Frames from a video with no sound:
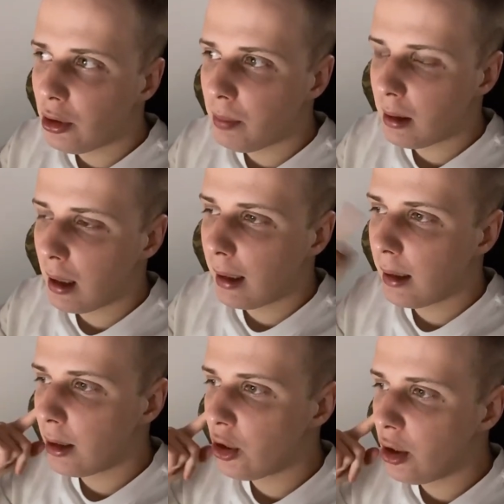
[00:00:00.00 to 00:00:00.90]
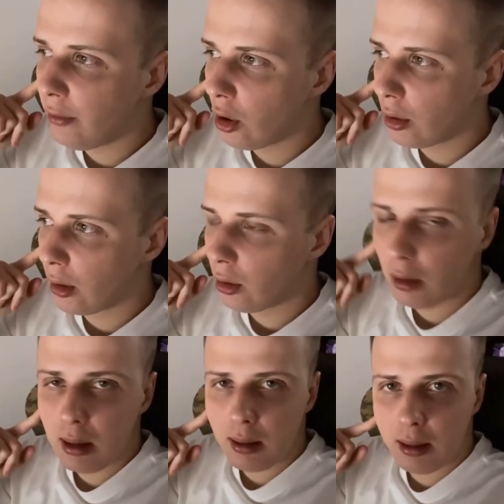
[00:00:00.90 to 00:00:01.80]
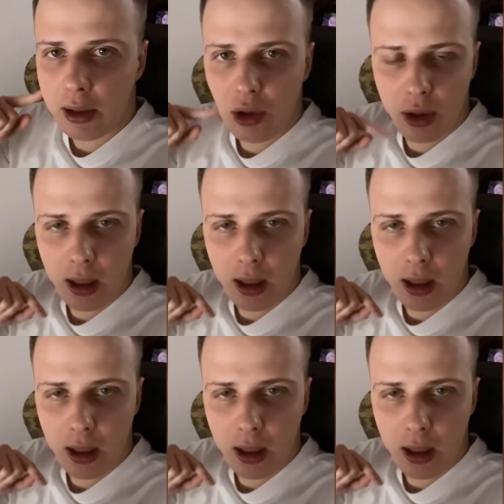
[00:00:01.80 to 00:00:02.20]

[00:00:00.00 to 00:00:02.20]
specjalnie zdziwiony i to nie jest dlatego,